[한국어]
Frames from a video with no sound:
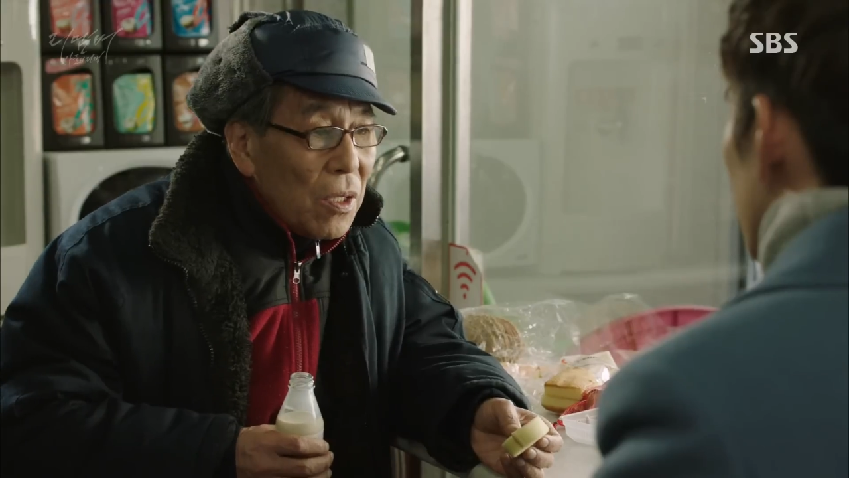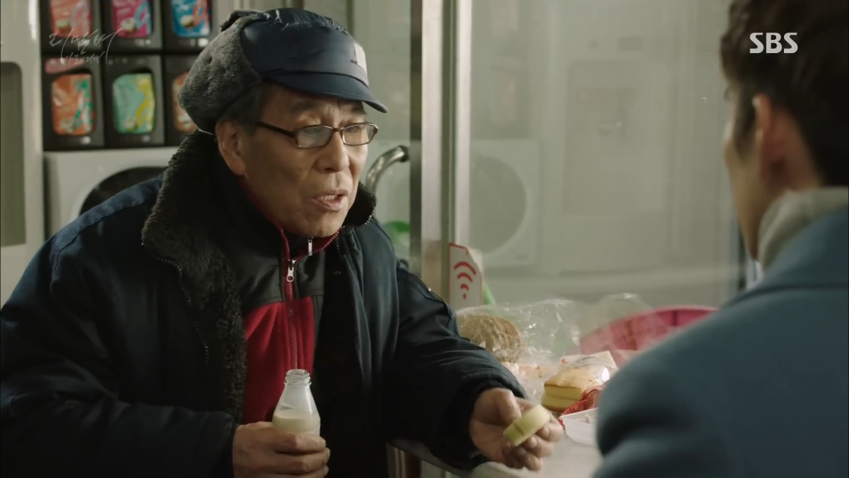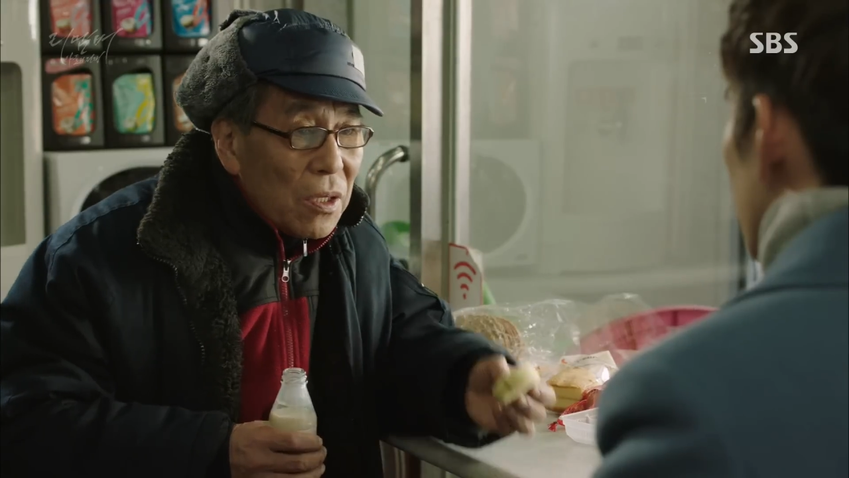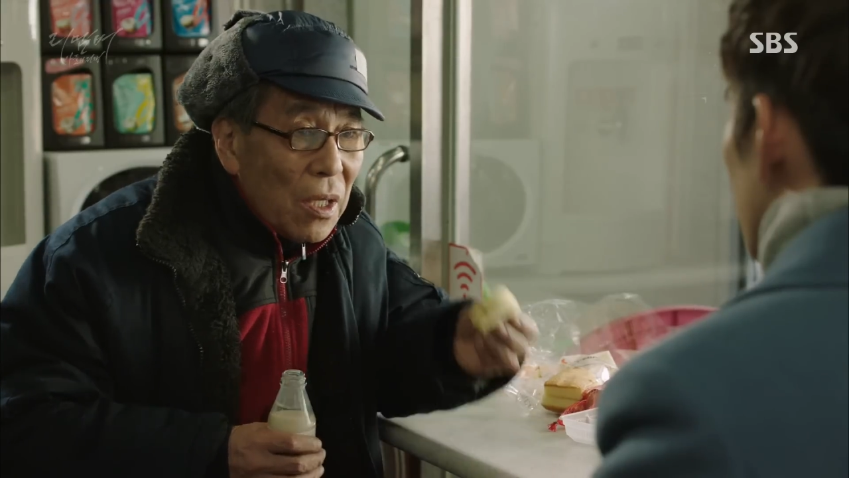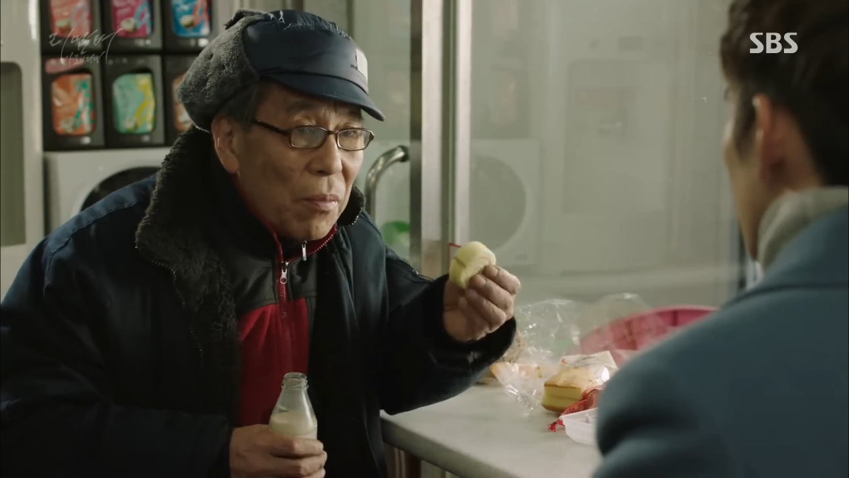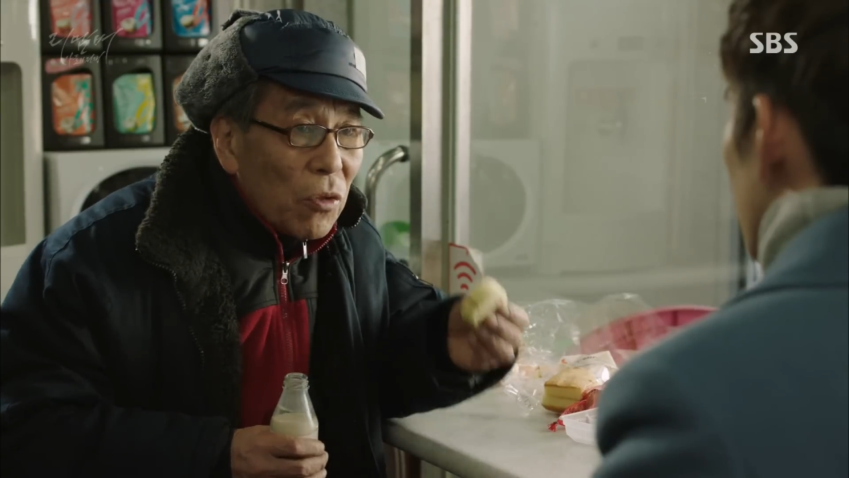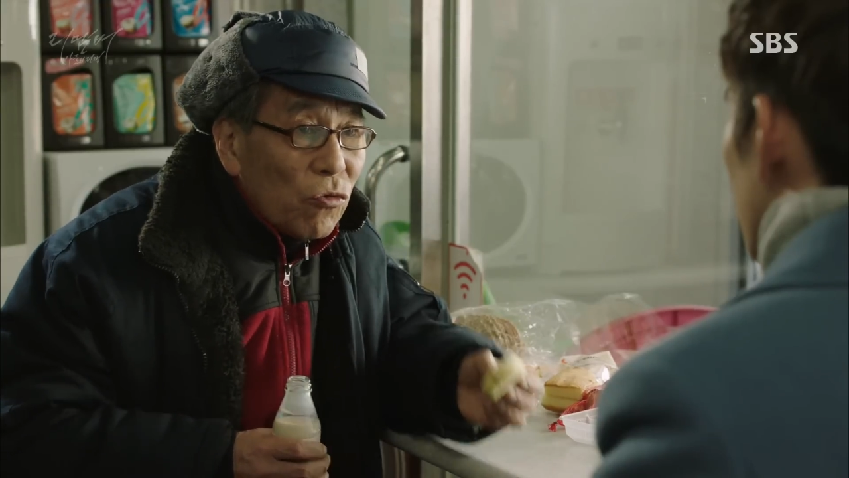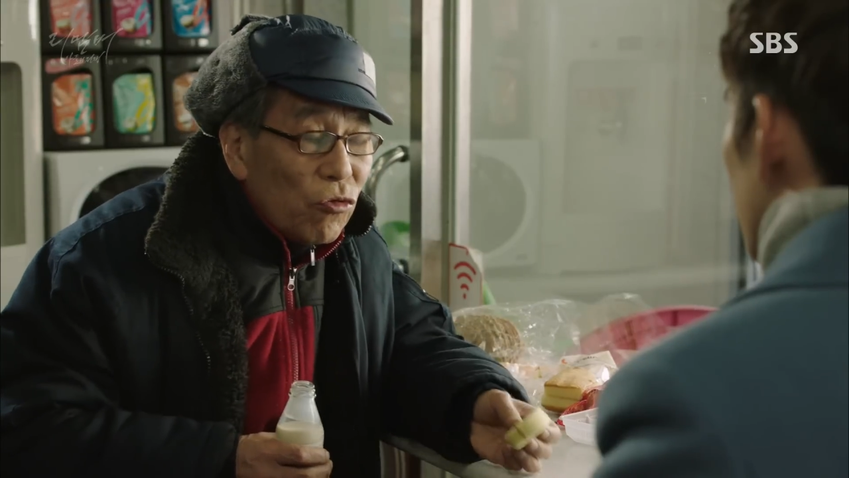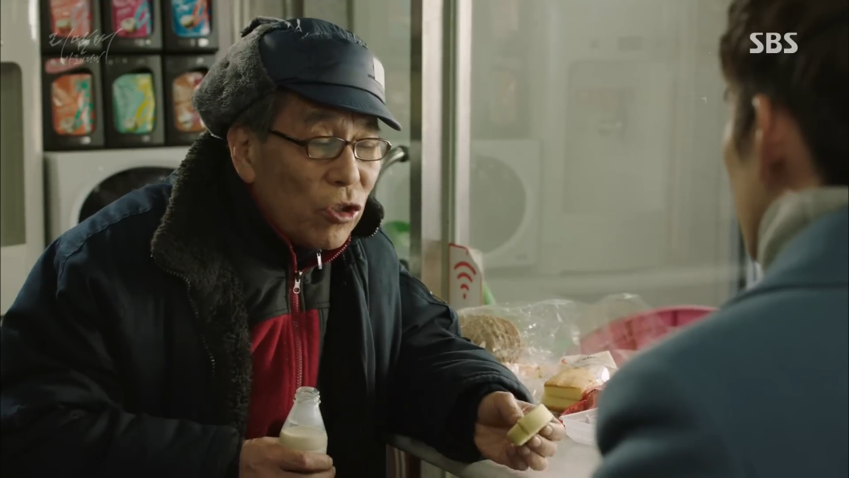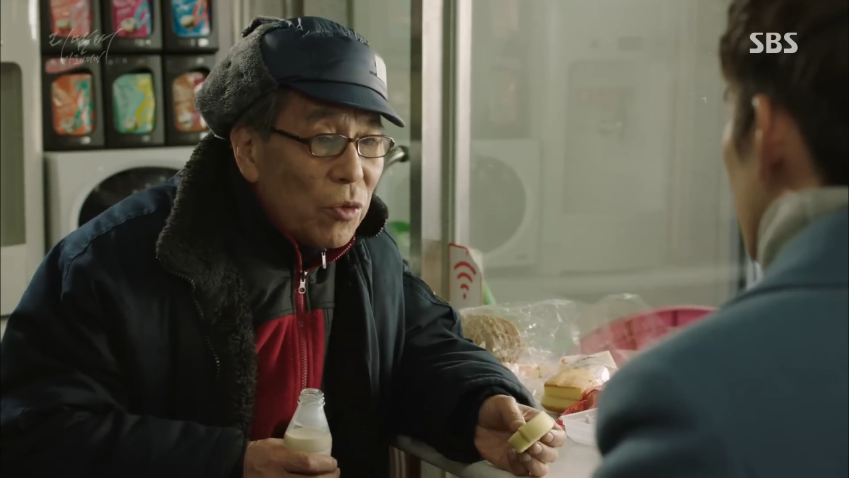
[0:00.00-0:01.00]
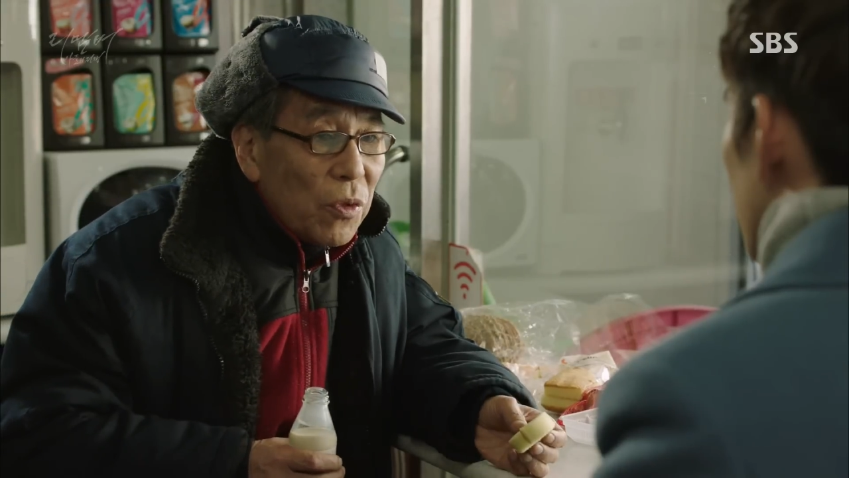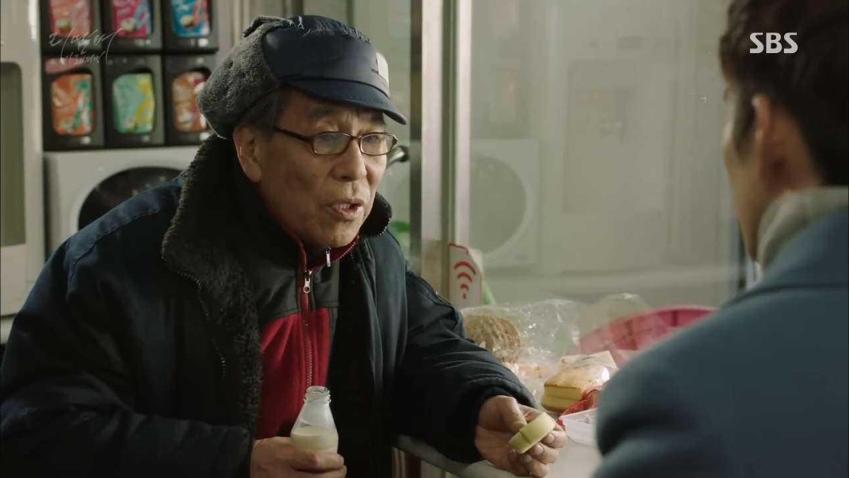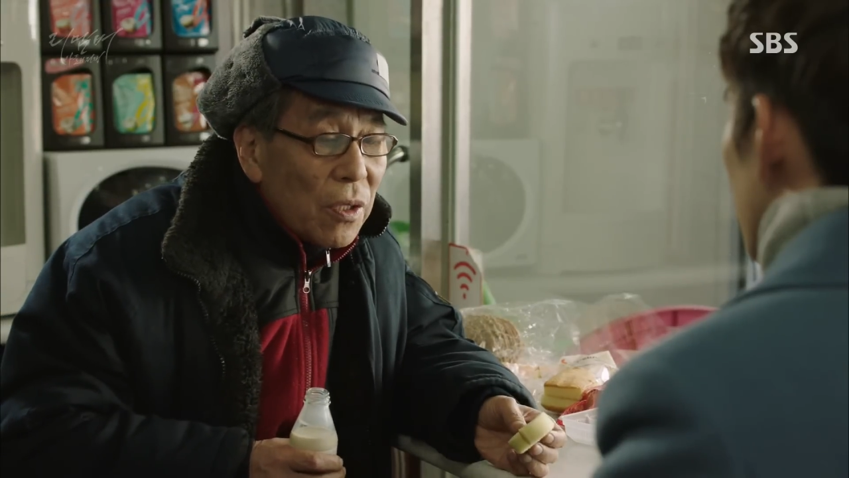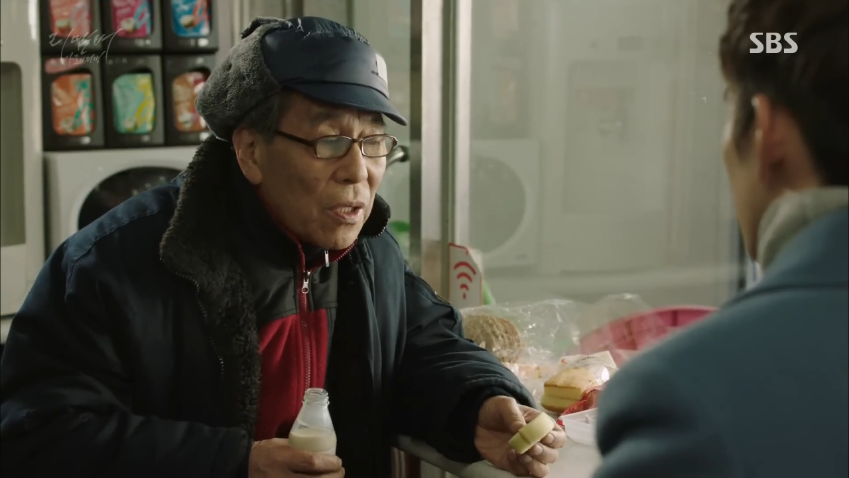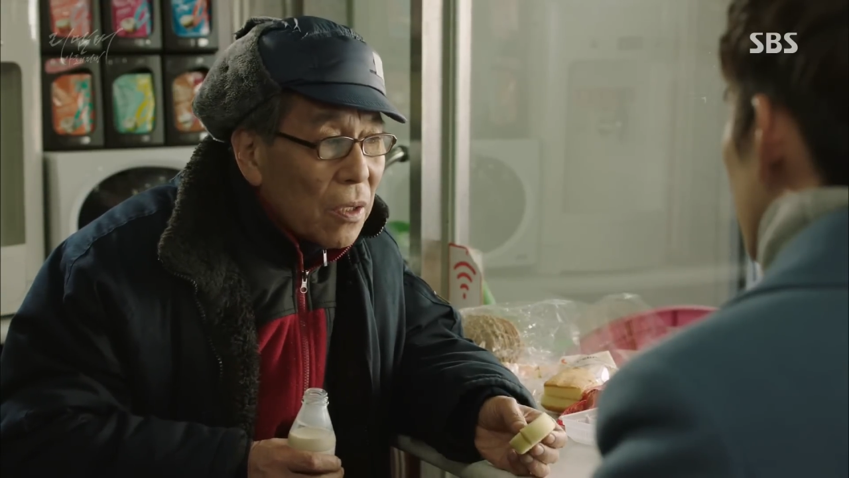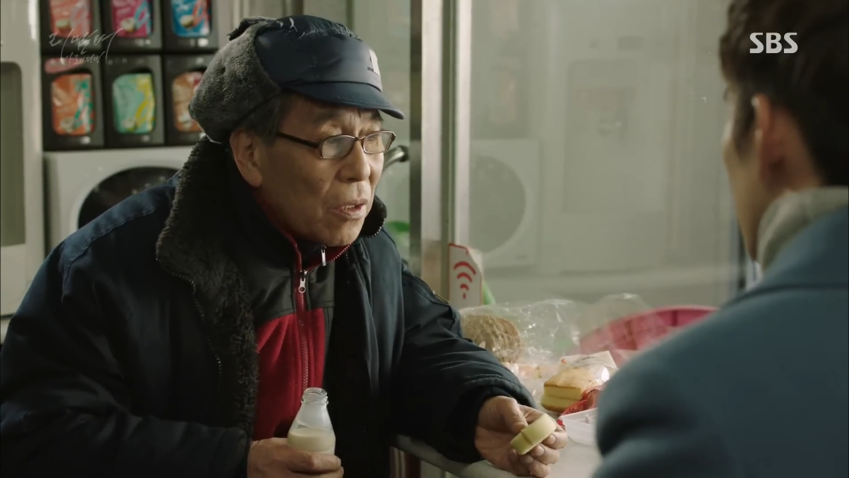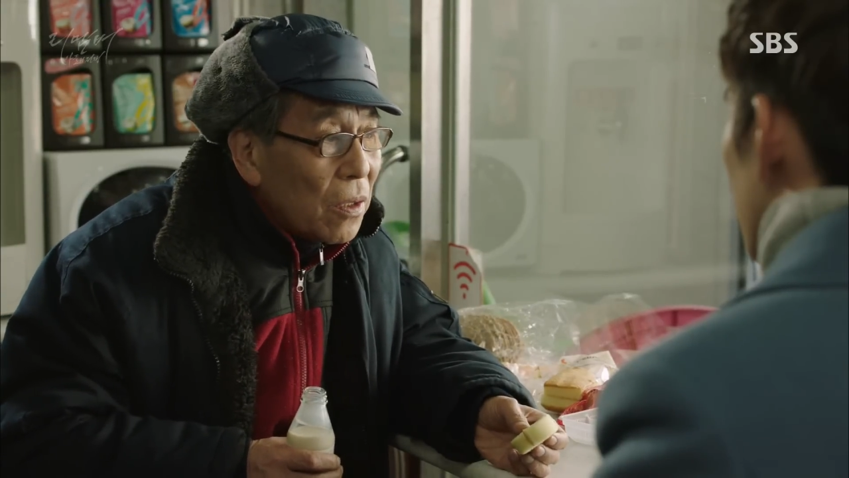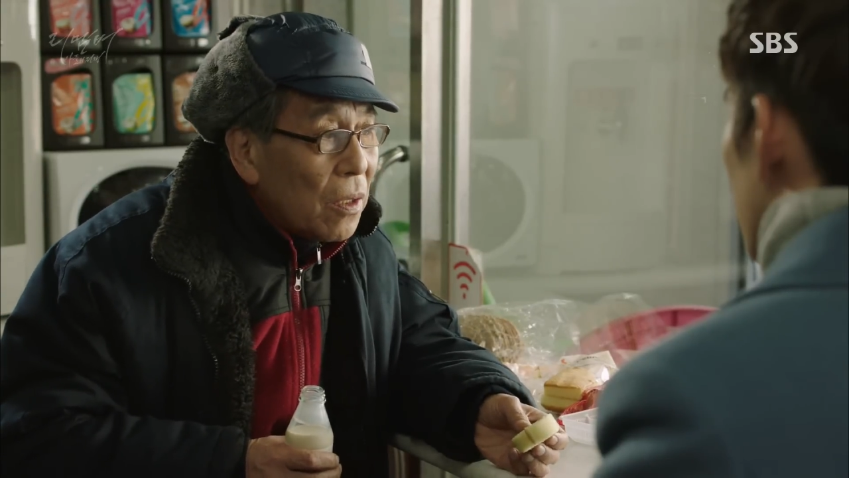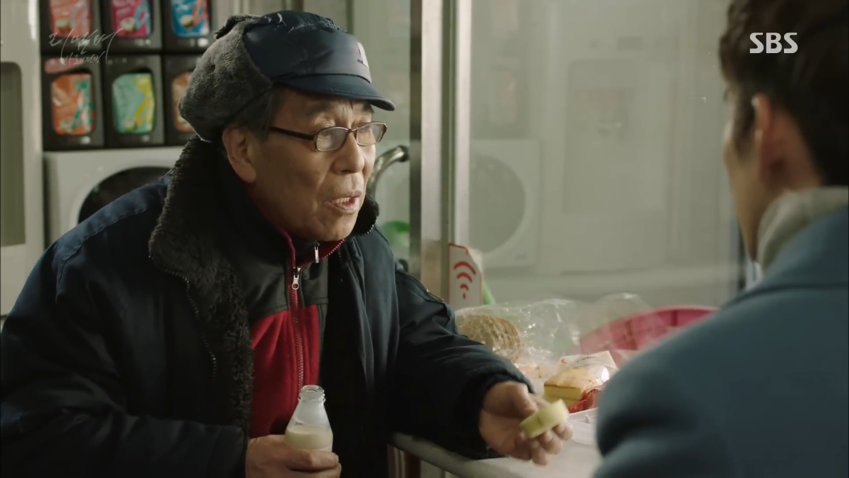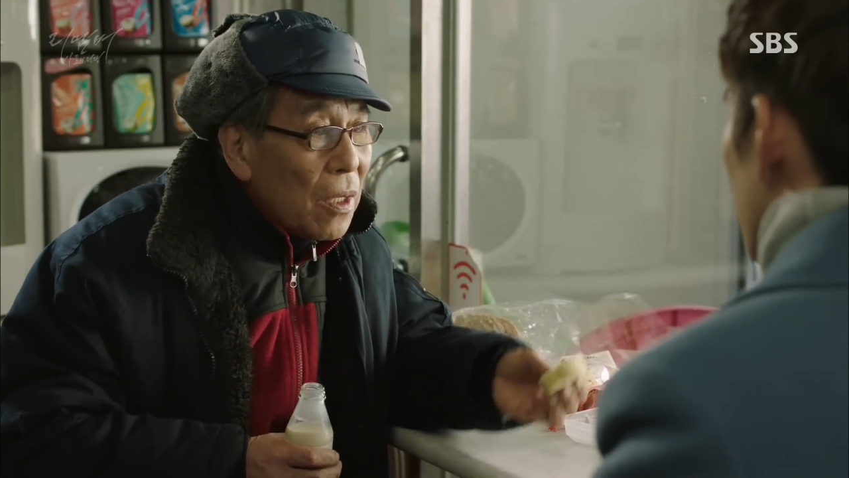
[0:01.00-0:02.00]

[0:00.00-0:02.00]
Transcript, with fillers: 새벽 2시면 일어나서